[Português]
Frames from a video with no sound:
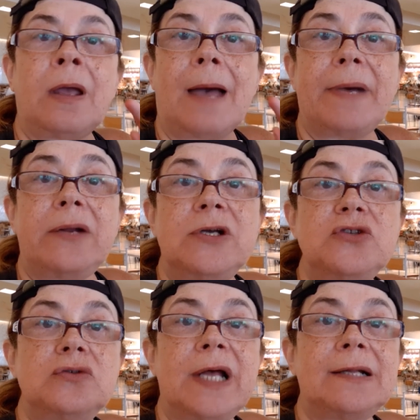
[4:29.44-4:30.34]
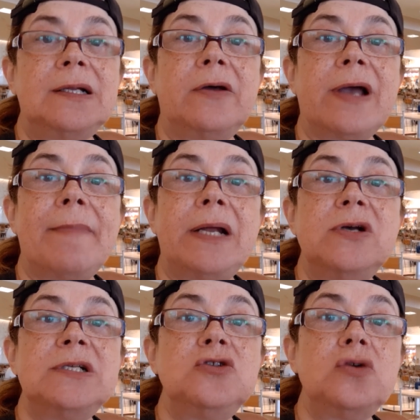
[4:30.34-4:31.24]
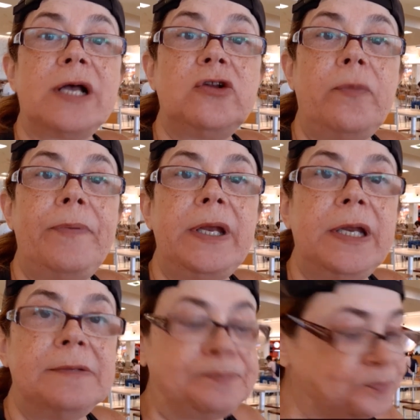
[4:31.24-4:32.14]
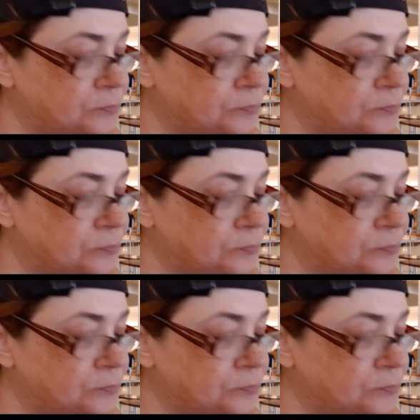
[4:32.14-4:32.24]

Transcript: Camarões com nata não, é camarões no catupiry.